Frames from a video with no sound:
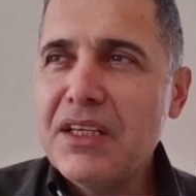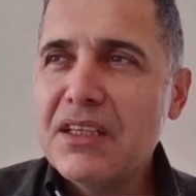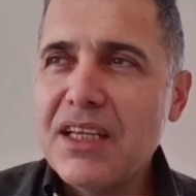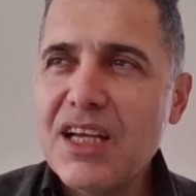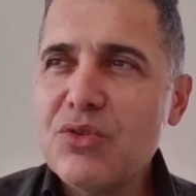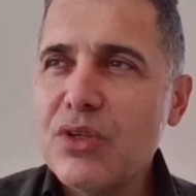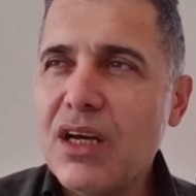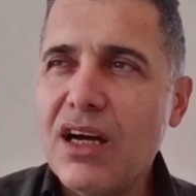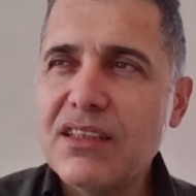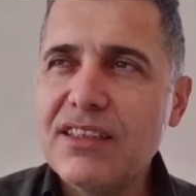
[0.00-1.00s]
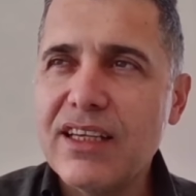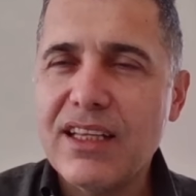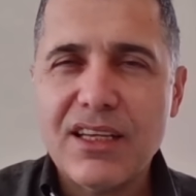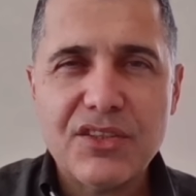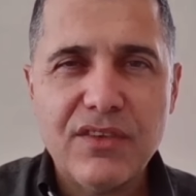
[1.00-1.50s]
Daha sonra 6
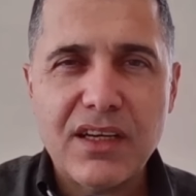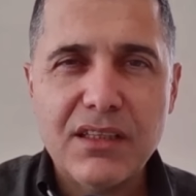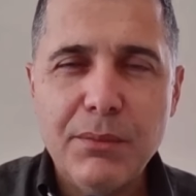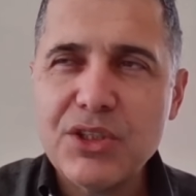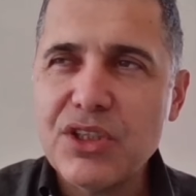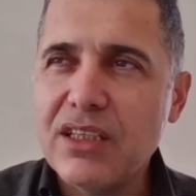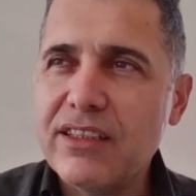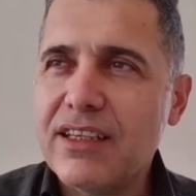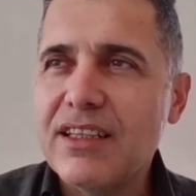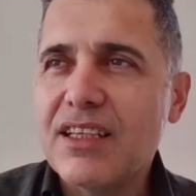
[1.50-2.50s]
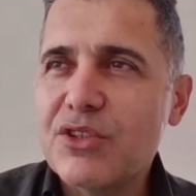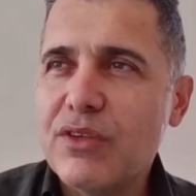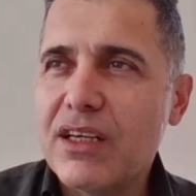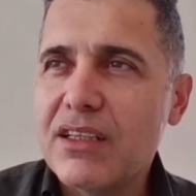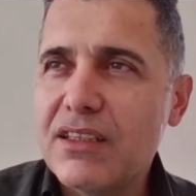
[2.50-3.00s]
liralar civarında 5-6 liralar
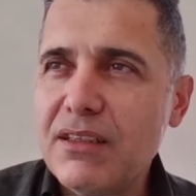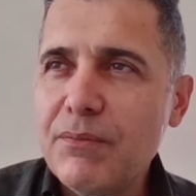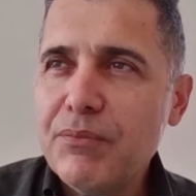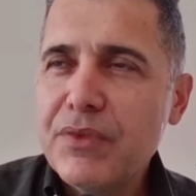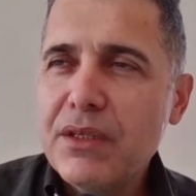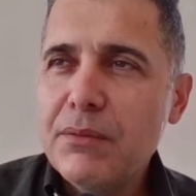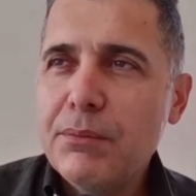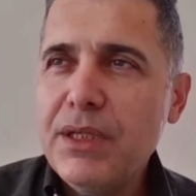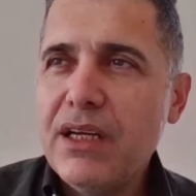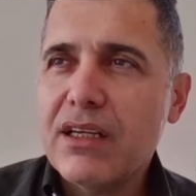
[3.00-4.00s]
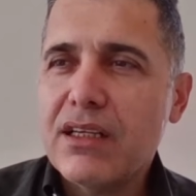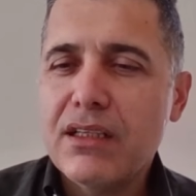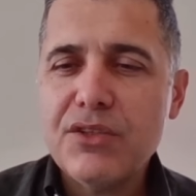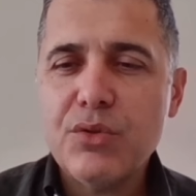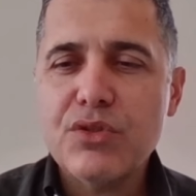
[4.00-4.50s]
civarında bir
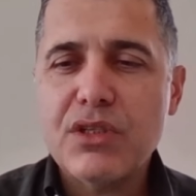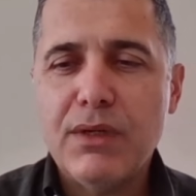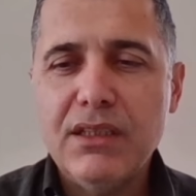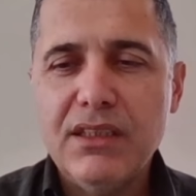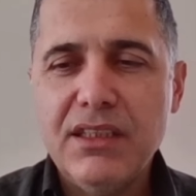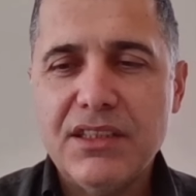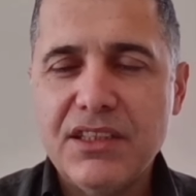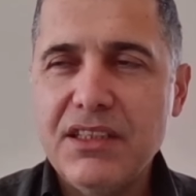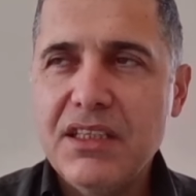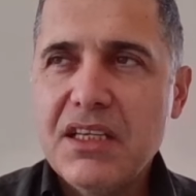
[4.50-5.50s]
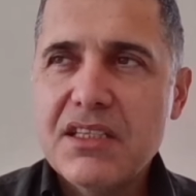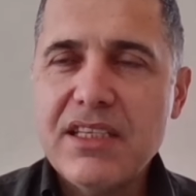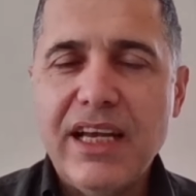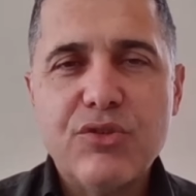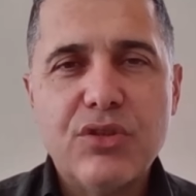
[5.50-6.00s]
arkadaş o zaman dedi ki
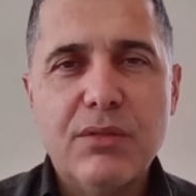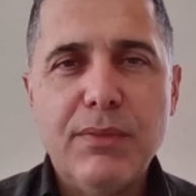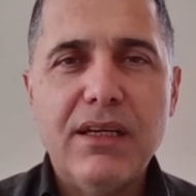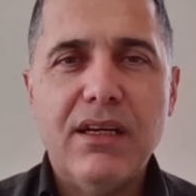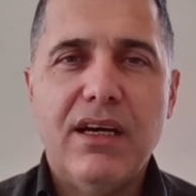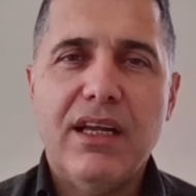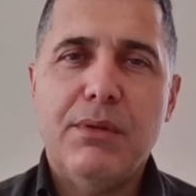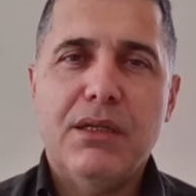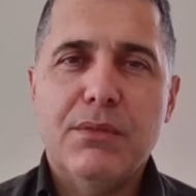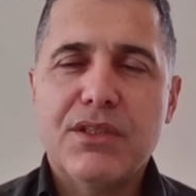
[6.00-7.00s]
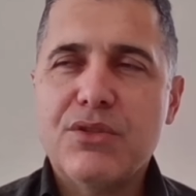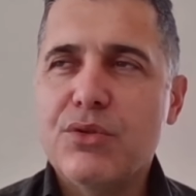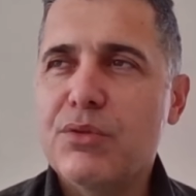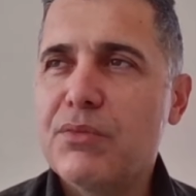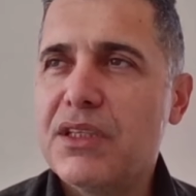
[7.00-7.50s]
Selçuk ben araba almak
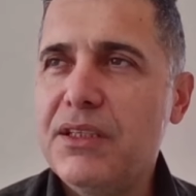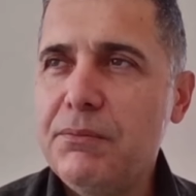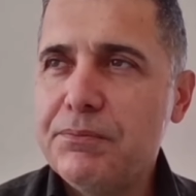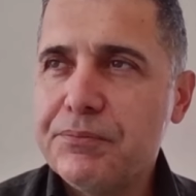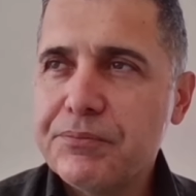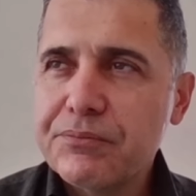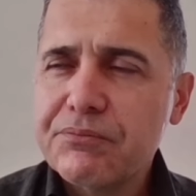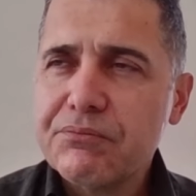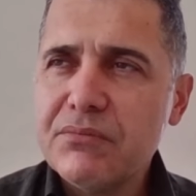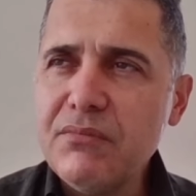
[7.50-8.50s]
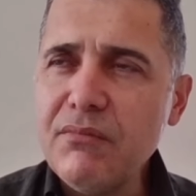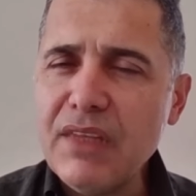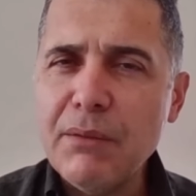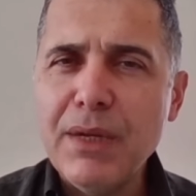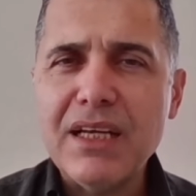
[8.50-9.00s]
istiyorum dedi.
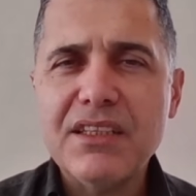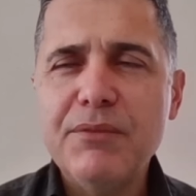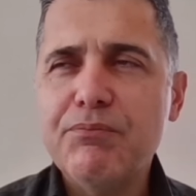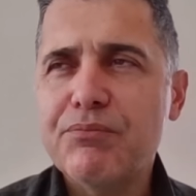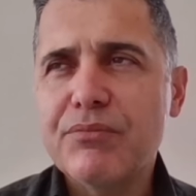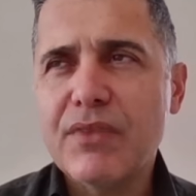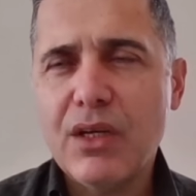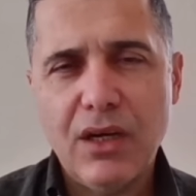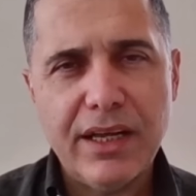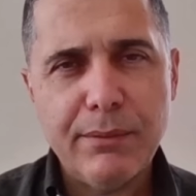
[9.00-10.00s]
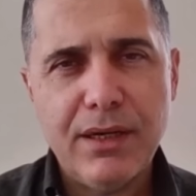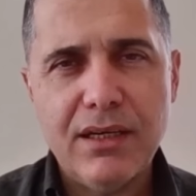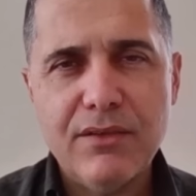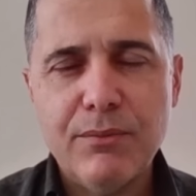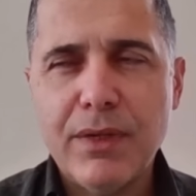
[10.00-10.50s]
Belki
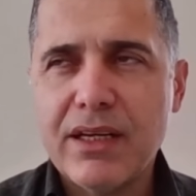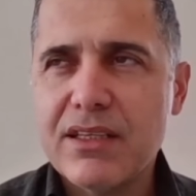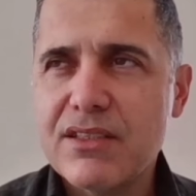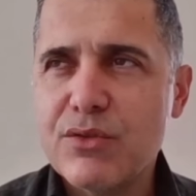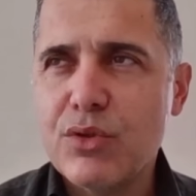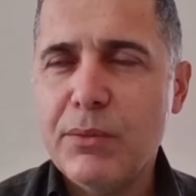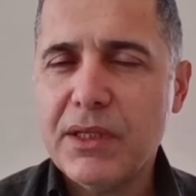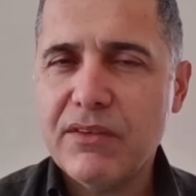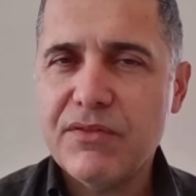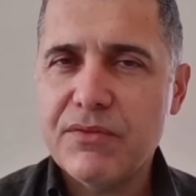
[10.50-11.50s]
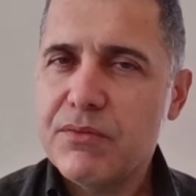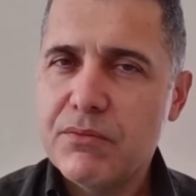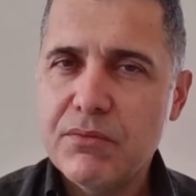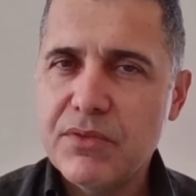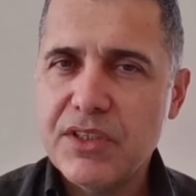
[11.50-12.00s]
araba markasını söylemekte
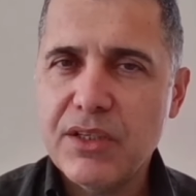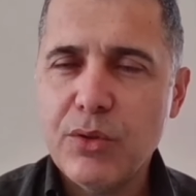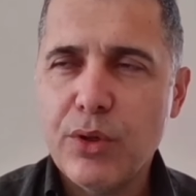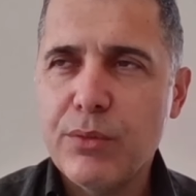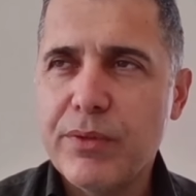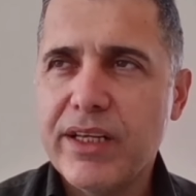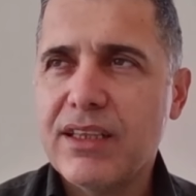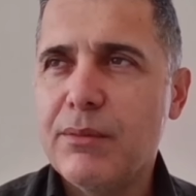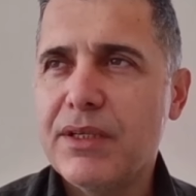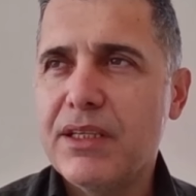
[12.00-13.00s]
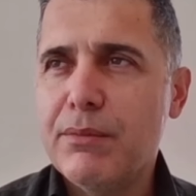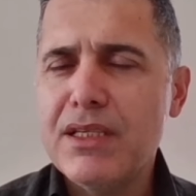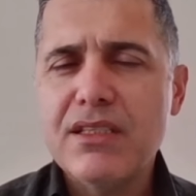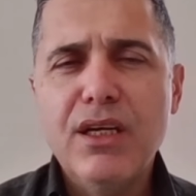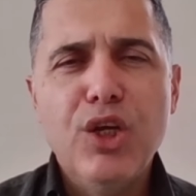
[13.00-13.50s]
şey görmem, reklama girmez.